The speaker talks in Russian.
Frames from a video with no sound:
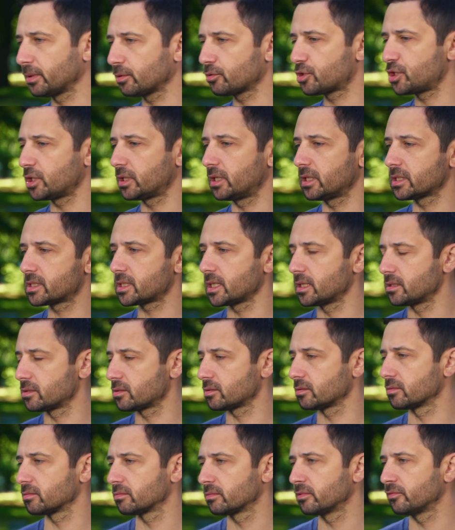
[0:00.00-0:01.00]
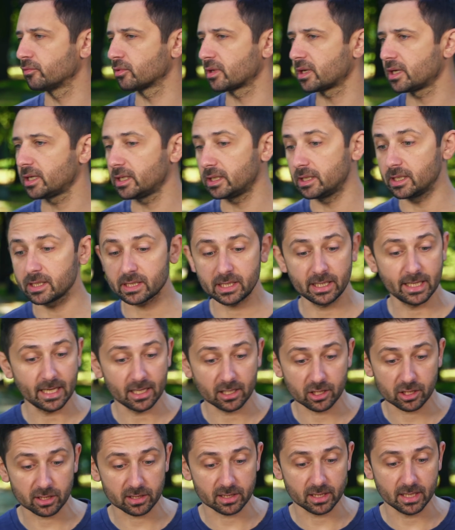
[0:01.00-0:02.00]
получить лицензию в Украине, если я
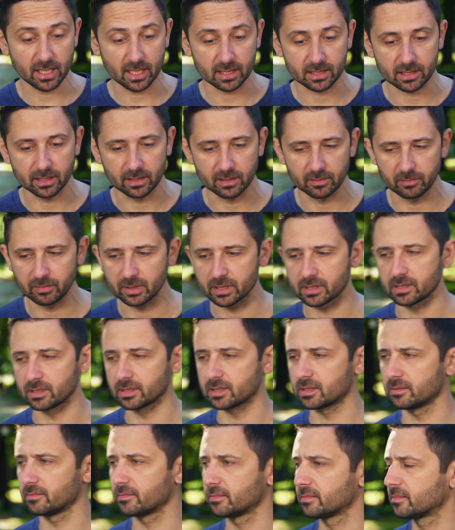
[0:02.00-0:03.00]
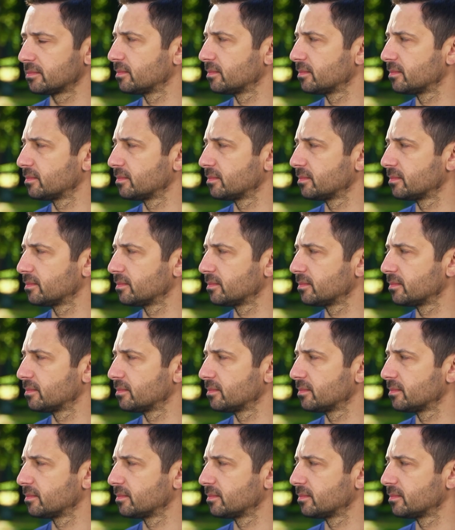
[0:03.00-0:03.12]
решил заняться этим бизнесом?